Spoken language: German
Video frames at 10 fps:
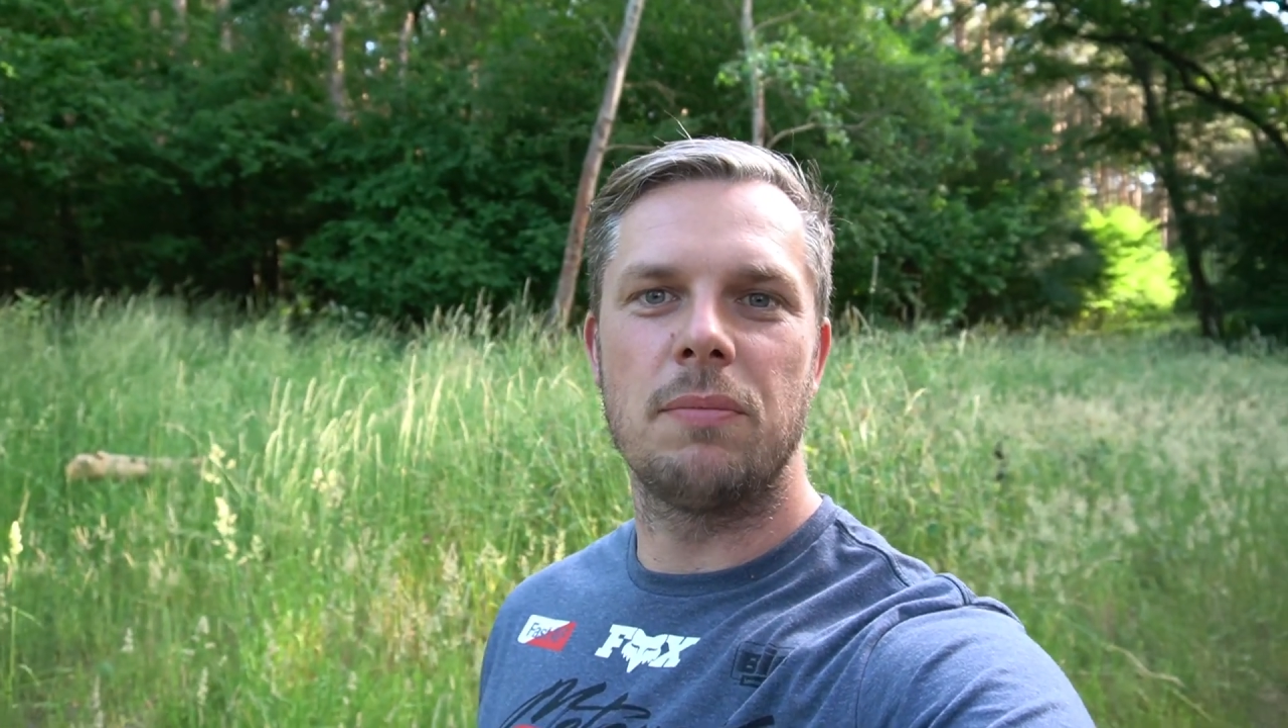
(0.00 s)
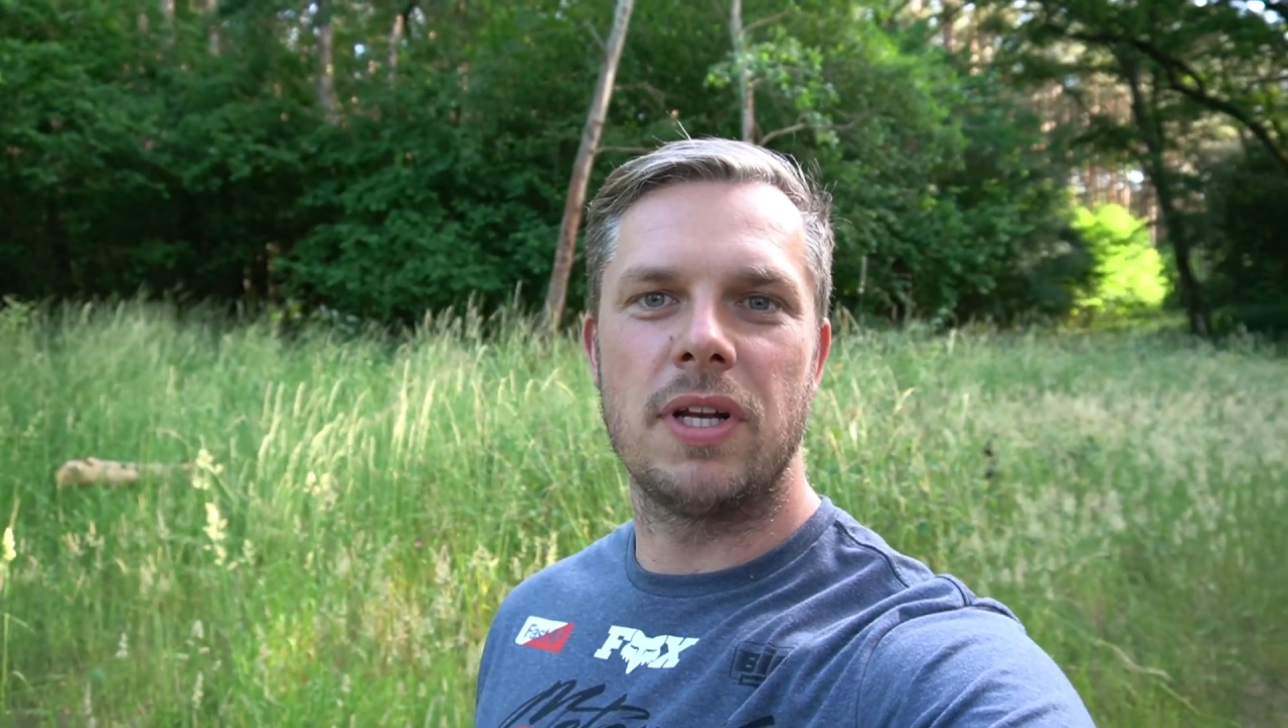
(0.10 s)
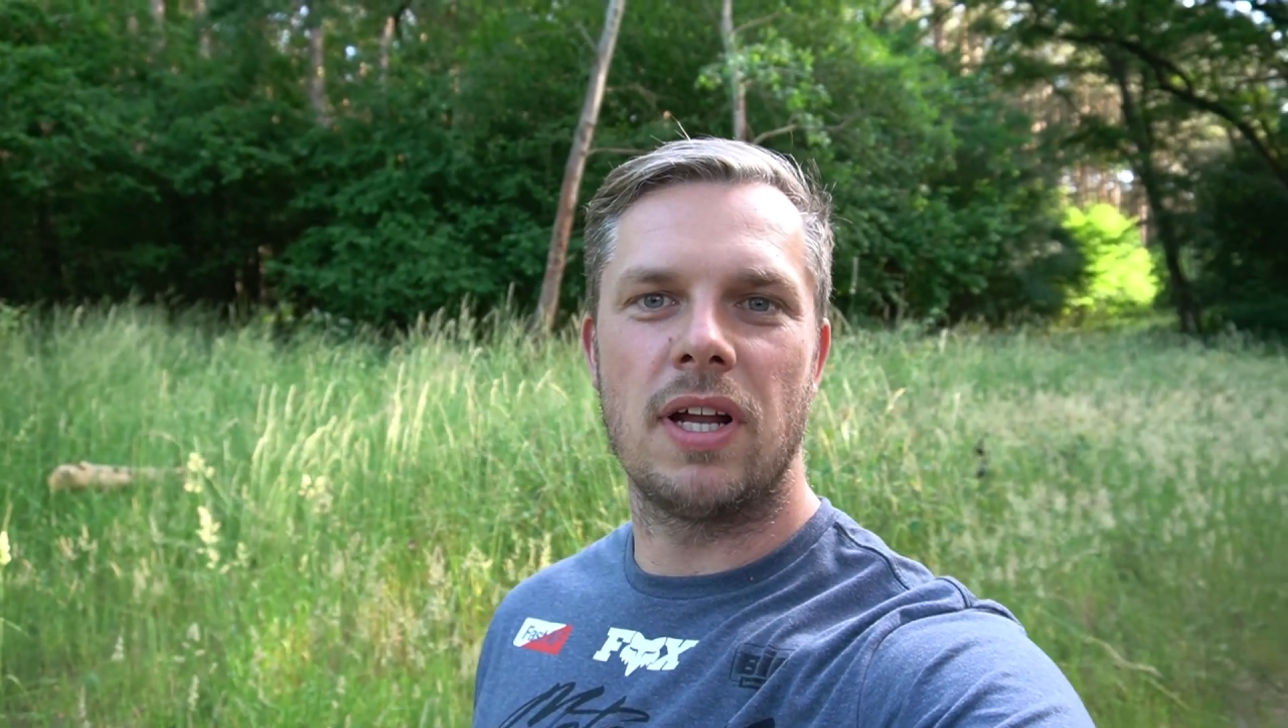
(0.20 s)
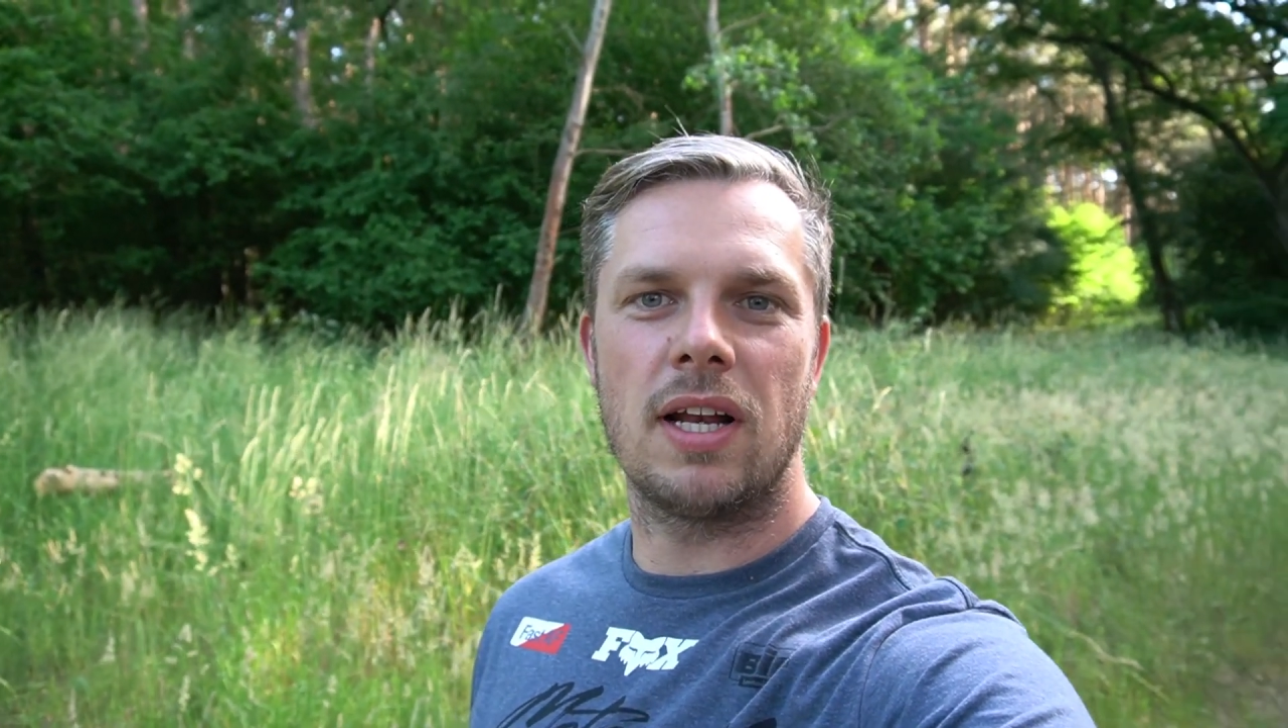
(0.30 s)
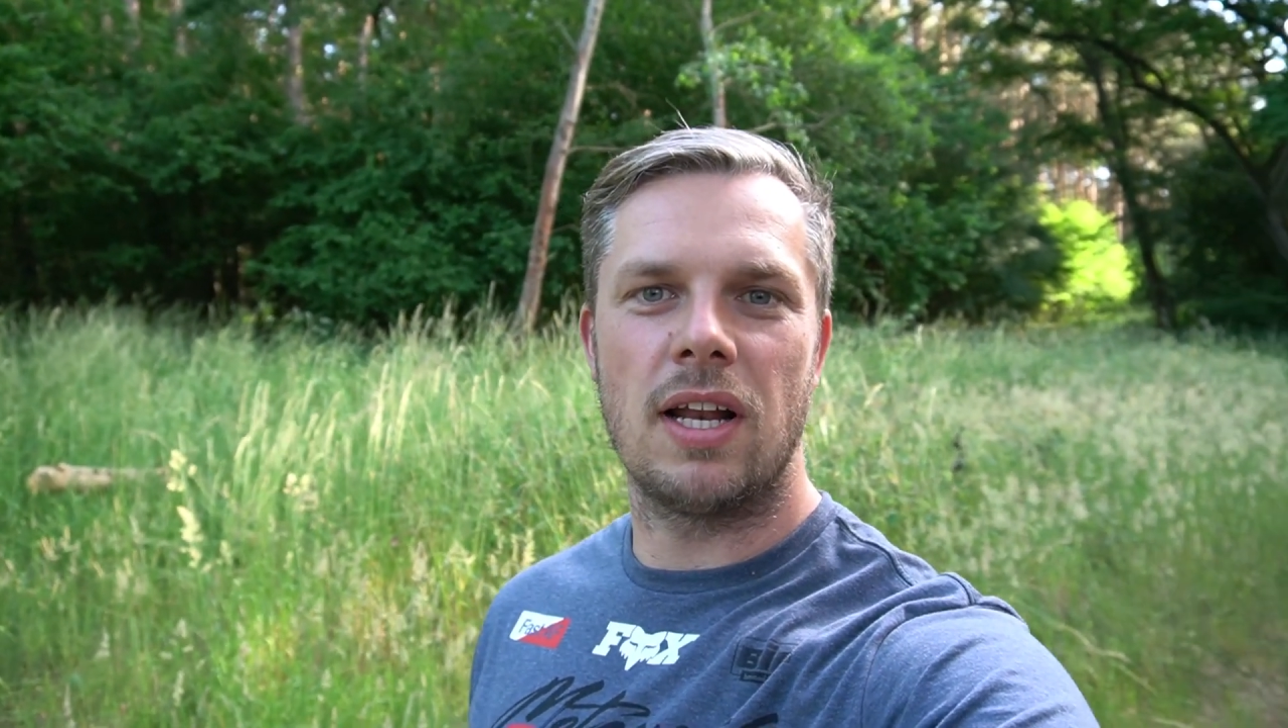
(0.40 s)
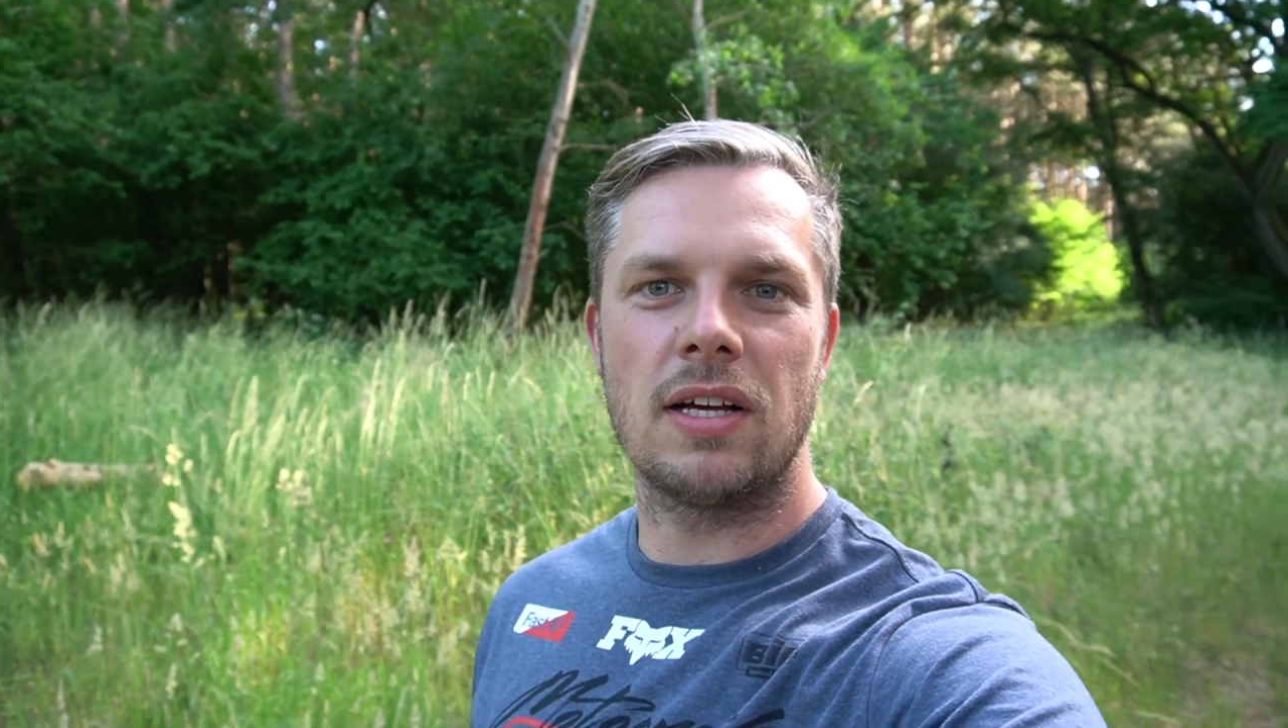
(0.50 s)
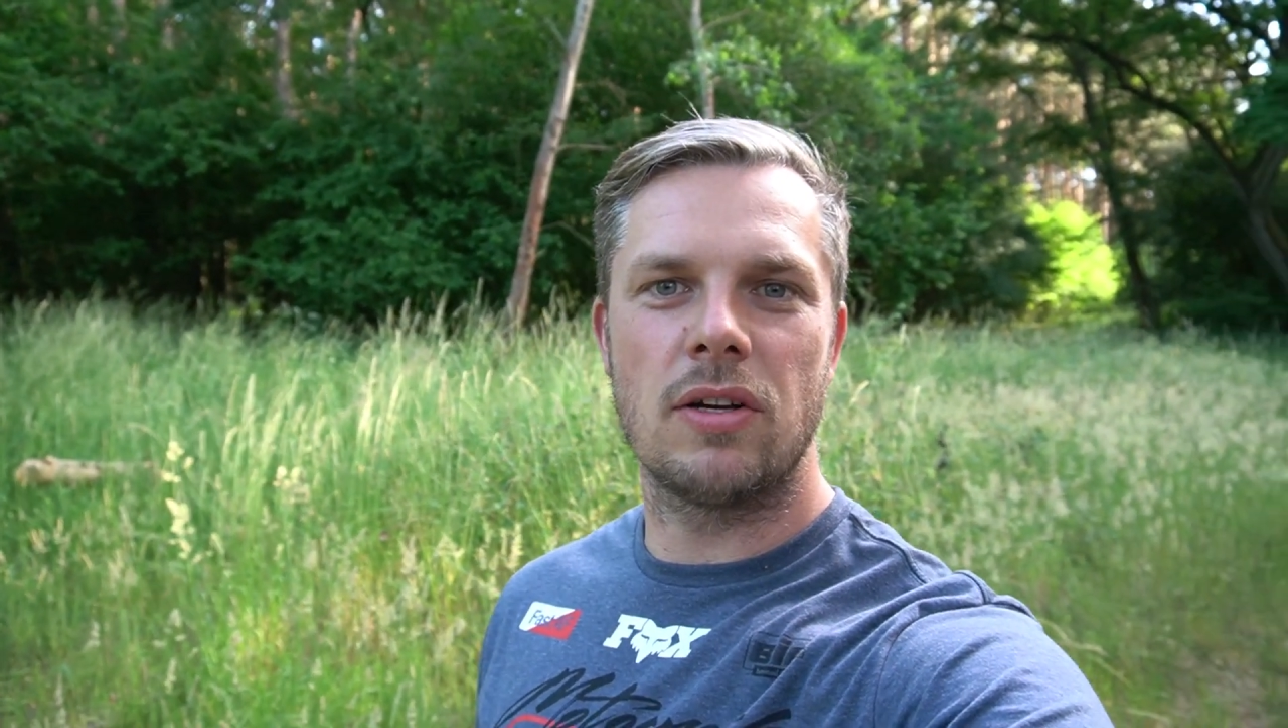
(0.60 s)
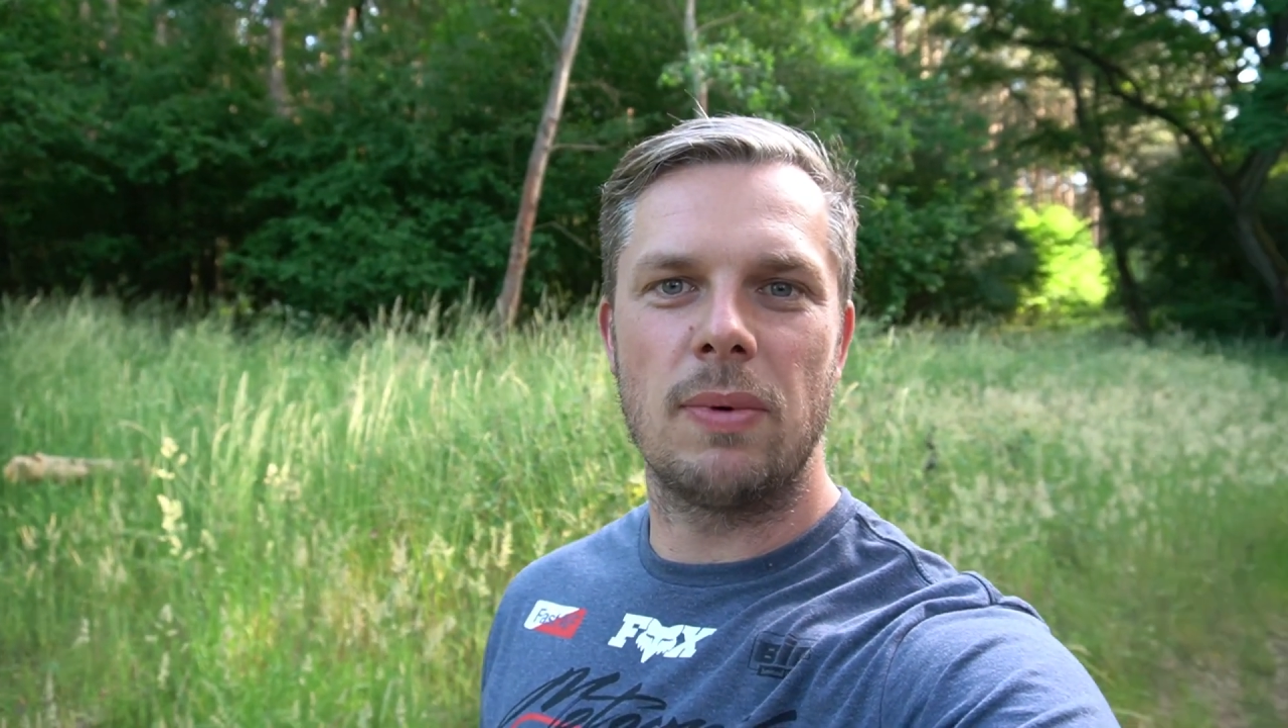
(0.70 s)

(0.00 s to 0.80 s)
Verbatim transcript: mir nach langem